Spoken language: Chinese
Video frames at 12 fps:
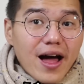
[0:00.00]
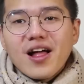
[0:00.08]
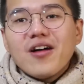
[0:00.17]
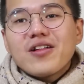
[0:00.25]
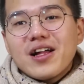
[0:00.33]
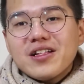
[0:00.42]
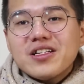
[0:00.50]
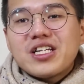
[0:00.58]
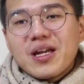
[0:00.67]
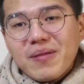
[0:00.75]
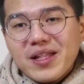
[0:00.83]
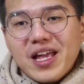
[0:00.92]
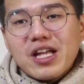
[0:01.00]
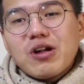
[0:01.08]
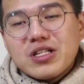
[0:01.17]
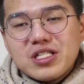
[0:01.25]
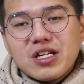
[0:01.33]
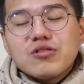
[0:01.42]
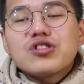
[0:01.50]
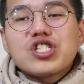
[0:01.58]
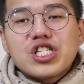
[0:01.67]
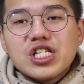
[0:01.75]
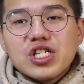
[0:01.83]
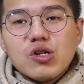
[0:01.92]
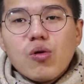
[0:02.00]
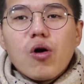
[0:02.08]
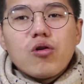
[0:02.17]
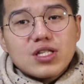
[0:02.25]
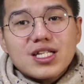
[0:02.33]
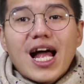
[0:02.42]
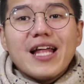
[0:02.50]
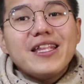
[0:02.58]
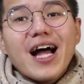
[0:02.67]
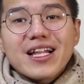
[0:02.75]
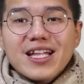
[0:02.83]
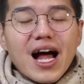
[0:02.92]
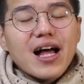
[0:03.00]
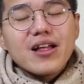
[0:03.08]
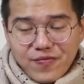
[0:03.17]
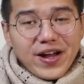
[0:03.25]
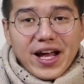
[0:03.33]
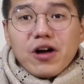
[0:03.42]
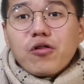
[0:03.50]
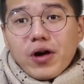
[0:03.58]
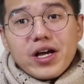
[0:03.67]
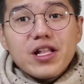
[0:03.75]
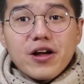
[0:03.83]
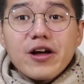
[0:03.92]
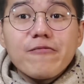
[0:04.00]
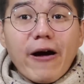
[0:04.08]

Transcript: 然后它那前面那一段字叫做赤裸或是坦荡荡，非常诡异的一个